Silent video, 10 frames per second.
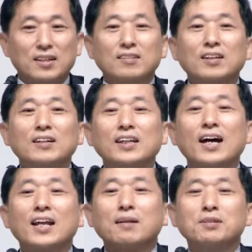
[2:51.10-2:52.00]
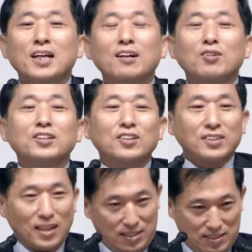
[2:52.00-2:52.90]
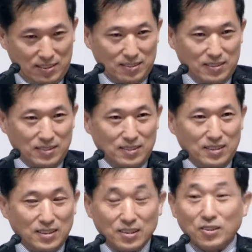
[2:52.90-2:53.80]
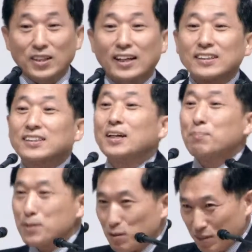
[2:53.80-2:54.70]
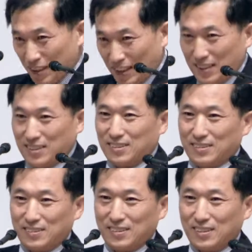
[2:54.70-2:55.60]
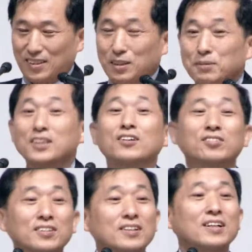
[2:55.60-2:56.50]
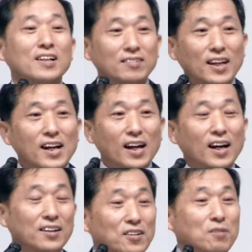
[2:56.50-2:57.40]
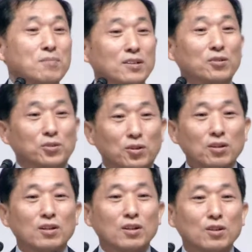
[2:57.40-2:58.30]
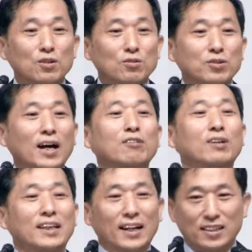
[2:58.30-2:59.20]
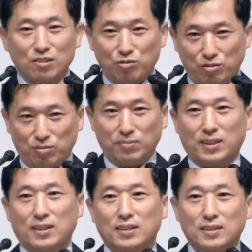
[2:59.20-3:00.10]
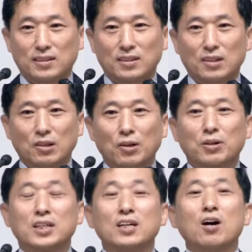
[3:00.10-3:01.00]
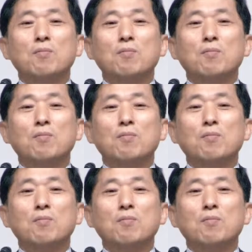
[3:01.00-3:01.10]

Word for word: 이 세상을 다 하나님이 창조하셨다. 그리고 나는 그의 비정물이다. 예, 여러분 이것을 생각하는 것만으로도 우리 하루가 달라질 수 있습니다. 예, 이